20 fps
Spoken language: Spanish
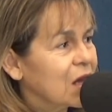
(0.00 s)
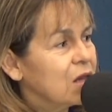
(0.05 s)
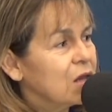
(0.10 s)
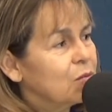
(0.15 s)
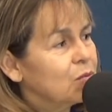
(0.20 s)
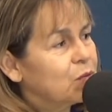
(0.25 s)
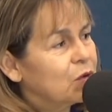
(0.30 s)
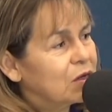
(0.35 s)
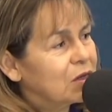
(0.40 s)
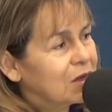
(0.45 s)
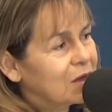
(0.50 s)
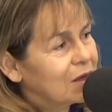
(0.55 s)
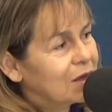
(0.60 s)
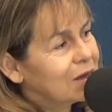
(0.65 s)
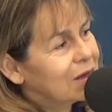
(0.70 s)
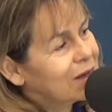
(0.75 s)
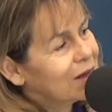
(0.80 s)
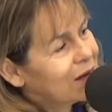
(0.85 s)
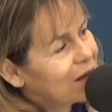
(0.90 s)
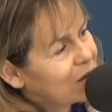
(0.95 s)

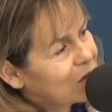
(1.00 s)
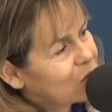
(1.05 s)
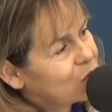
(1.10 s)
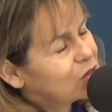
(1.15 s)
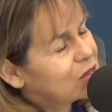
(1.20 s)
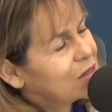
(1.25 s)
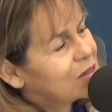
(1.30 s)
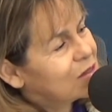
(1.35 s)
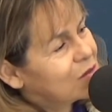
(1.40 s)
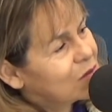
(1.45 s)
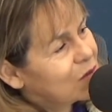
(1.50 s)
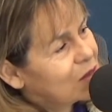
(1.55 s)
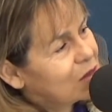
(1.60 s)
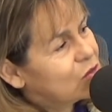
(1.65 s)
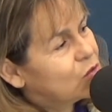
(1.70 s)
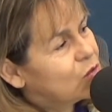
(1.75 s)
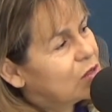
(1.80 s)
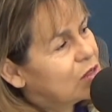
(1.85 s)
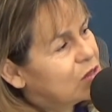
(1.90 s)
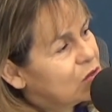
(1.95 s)
Porque las cosas que nos
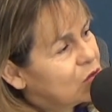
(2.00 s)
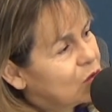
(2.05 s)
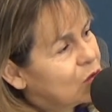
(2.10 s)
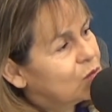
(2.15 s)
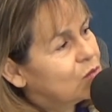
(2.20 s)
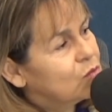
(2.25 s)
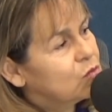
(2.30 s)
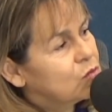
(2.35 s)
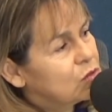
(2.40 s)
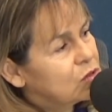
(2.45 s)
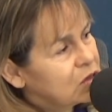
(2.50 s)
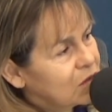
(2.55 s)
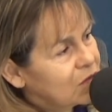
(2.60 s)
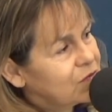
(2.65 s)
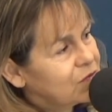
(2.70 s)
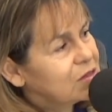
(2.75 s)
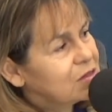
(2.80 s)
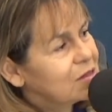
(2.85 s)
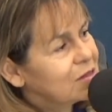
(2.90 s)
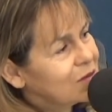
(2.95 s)
han dolido muchas
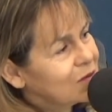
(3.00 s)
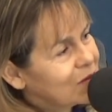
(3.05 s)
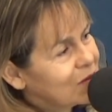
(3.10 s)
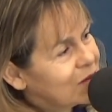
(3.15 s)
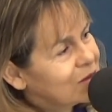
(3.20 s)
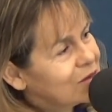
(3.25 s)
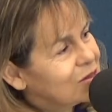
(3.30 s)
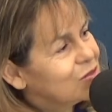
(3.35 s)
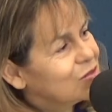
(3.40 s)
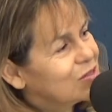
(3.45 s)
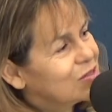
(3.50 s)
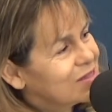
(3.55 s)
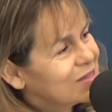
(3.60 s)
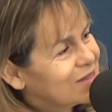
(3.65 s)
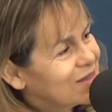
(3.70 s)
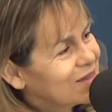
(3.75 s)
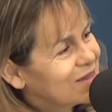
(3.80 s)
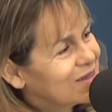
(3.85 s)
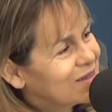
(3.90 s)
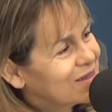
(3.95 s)
veces nos han hecho
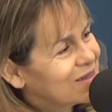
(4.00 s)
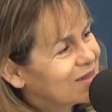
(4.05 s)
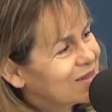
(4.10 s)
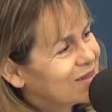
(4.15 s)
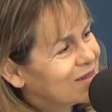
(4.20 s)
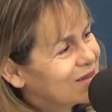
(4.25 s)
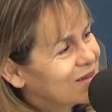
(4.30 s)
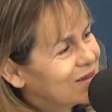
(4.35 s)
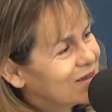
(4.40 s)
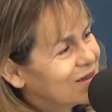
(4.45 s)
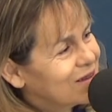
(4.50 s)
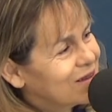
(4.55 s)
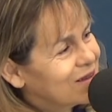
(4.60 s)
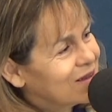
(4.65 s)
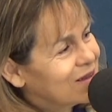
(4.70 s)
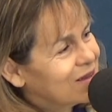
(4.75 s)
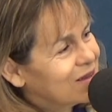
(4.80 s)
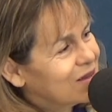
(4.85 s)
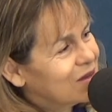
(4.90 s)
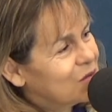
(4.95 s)
crecer
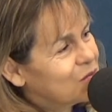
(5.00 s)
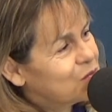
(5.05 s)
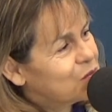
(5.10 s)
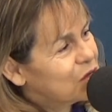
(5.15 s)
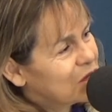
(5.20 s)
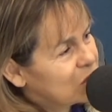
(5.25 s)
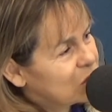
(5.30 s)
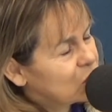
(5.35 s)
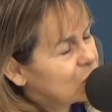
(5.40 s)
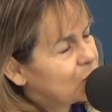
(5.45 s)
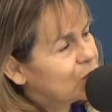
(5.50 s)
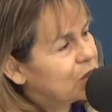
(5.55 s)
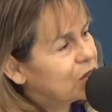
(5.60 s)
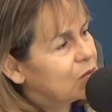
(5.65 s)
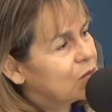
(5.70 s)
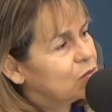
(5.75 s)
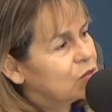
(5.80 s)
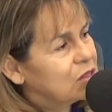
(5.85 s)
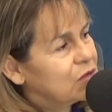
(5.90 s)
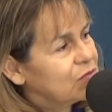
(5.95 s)
por eso,
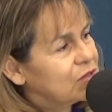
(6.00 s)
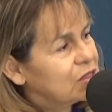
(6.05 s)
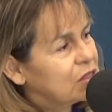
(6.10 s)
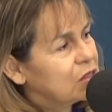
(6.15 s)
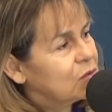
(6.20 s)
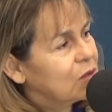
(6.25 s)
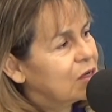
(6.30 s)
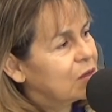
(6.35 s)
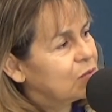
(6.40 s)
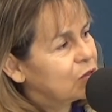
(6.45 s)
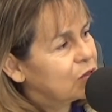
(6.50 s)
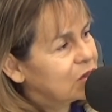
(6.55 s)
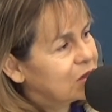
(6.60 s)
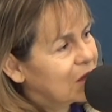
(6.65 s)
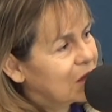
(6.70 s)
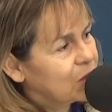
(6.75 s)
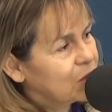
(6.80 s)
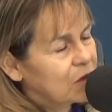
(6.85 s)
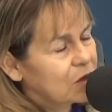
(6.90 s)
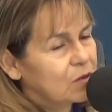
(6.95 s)
porque muchas veces nos han
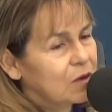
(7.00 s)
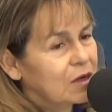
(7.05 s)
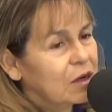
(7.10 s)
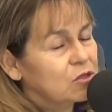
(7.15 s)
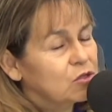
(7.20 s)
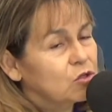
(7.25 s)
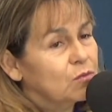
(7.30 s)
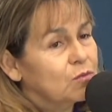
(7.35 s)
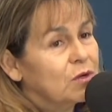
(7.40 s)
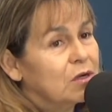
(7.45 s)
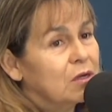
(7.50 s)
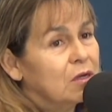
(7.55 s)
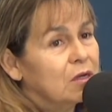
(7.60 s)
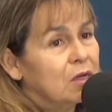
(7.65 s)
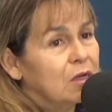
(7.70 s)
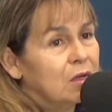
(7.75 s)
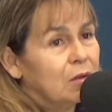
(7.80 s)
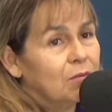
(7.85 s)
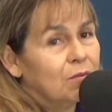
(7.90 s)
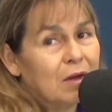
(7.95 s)
aportado, porque nos han hecho más,
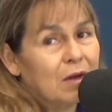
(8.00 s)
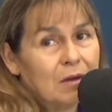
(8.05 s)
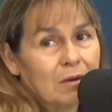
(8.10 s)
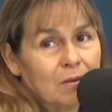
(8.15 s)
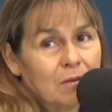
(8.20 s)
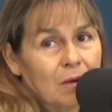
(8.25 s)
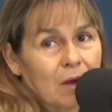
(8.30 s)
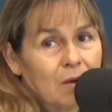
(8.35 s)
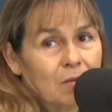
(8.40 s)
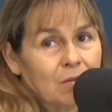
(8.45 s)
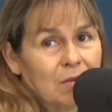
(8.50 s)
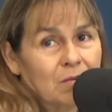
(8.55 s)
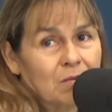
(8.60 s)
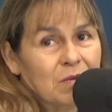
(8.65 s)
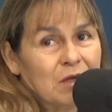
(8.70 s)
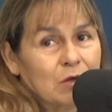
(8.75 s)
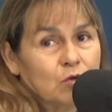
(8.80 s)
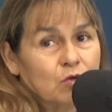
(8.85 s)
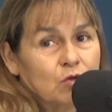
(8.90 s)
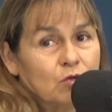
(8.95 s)

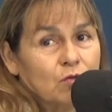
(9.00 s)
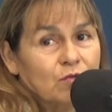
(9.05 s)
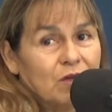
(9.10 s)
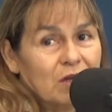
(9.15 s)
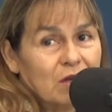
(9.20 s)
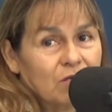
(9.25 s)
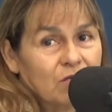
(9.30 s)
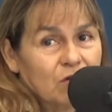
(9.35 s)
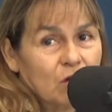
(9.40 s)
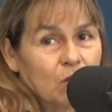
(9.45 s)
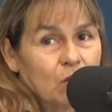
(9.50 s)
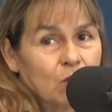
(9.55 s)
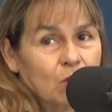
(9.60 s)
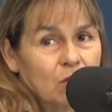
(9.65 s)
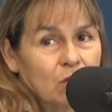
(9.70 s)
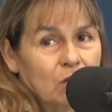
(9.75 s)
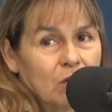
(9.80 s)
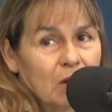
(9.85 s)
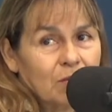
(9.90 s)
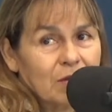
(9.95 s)
menos soberbio.
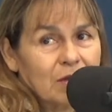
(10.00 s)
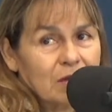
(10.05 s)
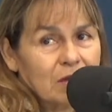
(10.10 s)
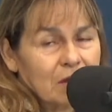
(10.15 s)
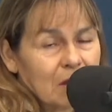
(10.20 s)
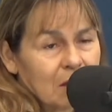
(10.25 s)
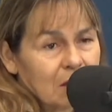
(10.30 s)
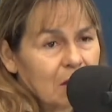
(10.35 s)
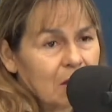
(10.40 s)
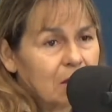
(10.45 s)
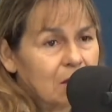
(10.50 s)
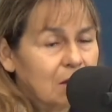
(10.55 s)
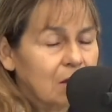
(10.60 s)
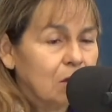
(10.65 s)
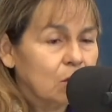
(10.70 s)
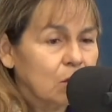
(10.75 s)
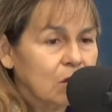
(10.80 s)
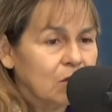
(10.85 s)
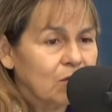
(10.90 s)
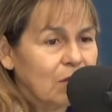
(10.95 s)
Uno a medida que
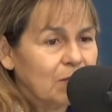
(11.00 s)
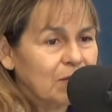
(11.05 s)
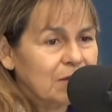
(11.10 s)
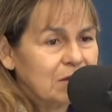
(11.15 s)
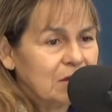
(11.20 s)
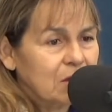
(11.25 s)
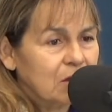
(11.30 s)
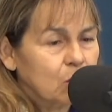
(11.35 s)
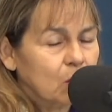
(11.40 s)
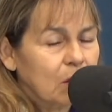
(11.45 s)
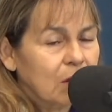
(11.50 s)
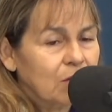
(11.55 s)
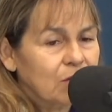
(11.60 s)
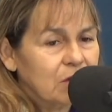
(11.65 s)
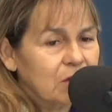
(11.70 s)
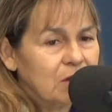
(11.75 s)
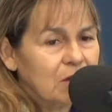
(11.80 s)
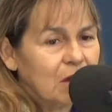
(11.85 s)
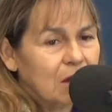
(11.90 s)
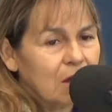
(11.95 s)
creo que va pasando la
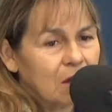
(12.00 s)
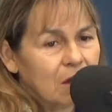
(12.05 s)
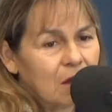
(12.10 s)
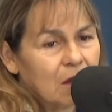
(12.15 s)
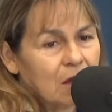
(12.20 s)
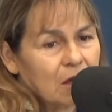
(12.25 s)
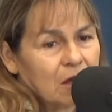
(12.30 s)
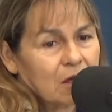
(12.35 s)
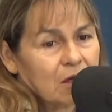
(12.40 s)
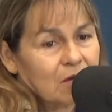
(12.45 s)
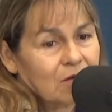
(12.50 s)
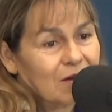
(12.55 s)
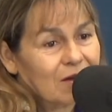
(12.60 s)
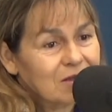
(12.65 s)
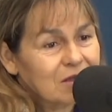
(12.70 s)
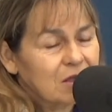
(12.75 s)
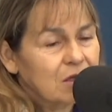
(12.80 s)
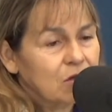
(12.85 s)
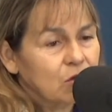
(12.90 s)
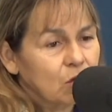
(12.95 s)
vida y va
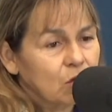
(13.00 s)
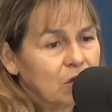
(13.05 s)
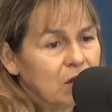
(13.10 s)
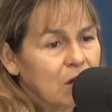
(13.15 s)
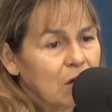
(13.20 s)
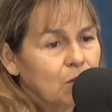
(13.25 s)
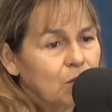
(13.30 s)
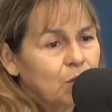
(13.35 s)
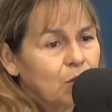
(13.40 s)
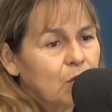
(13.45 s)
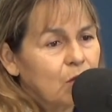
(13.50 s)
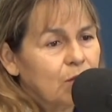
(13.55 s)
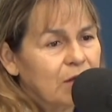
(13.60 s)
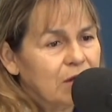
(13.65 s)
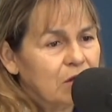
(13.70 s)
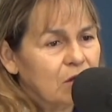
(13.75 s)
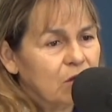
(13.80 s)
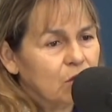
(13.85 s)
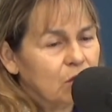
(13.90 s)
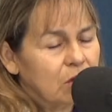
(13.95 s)
siendo ya un poco
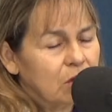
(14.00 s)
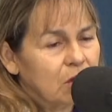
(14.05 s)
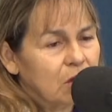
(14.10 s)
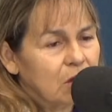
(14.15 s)
mayor,